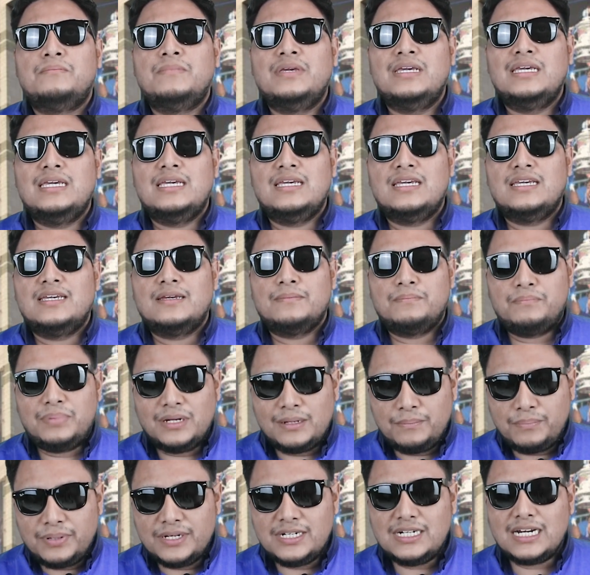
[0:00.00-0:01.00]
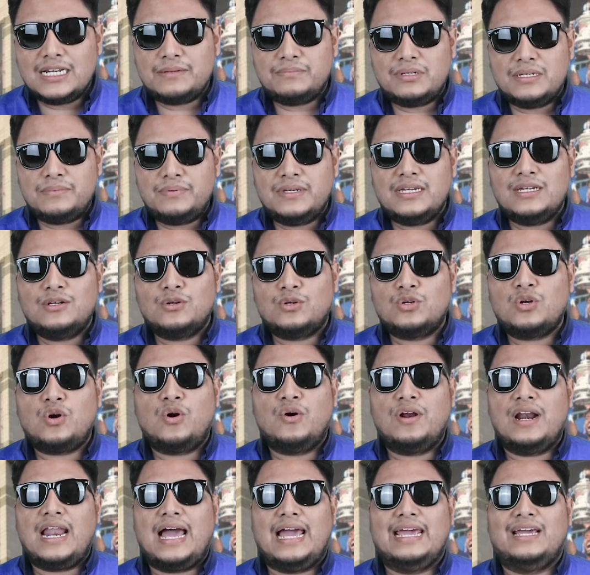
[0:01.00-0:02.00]
มีเพื่อนๆพี่ๆน้อ
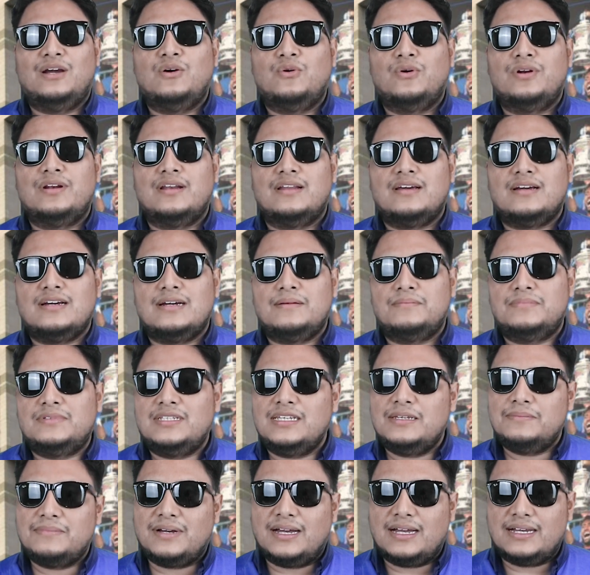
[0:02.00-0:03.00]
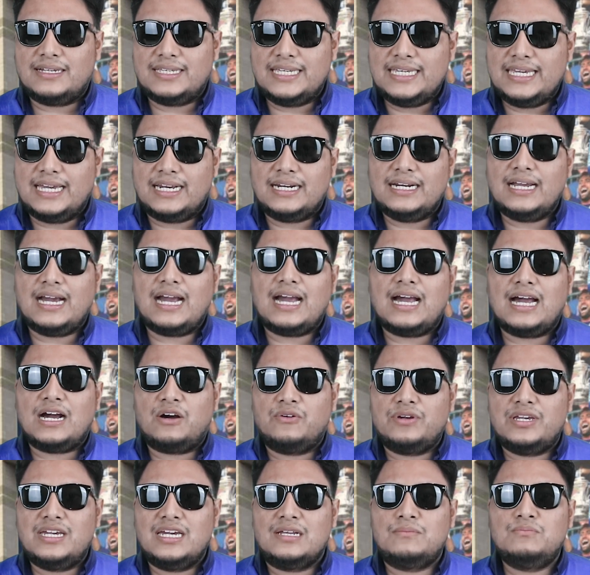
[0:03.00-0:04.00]
งๆหลายคนนะครับที่มาเขียนข่าว
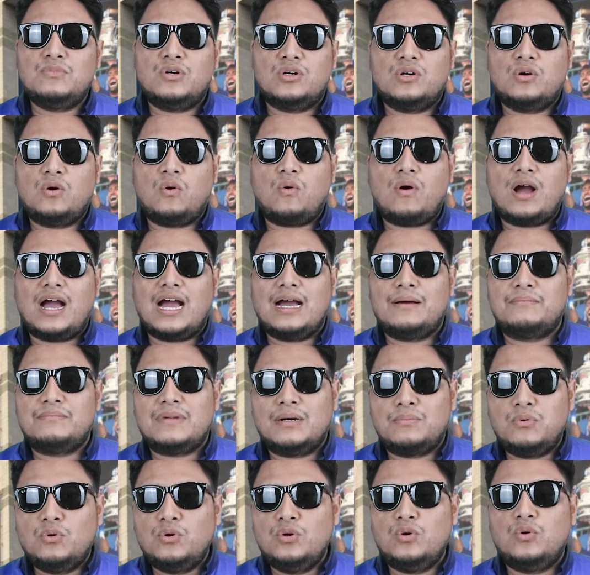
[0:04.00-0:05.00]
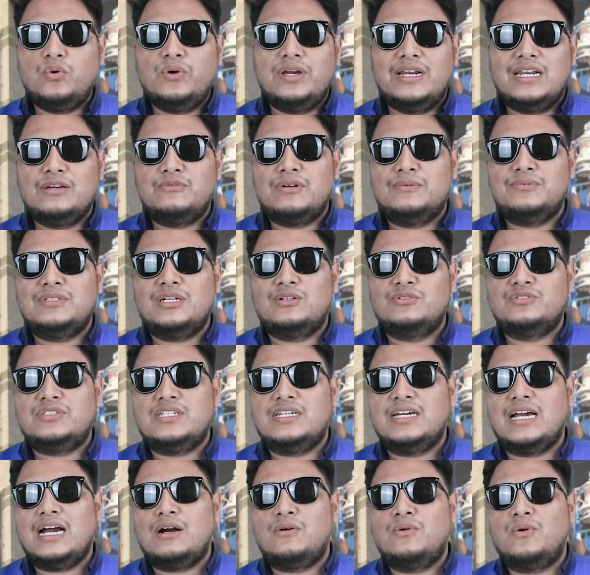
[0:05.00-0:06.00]
เขียนบทความมาพูดคุยในเว็บเชลซี
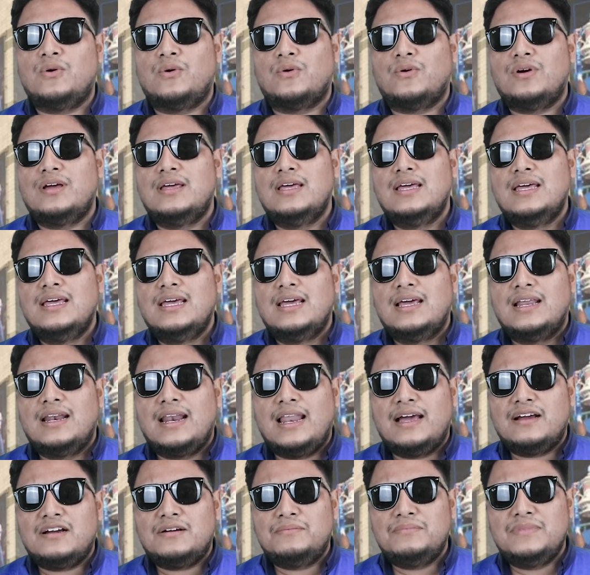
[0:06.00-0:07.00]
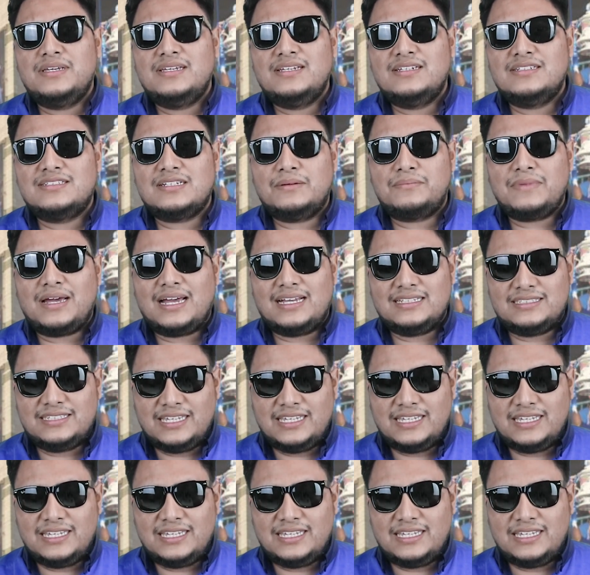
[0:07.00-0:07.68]
96แล้วก็มีสมา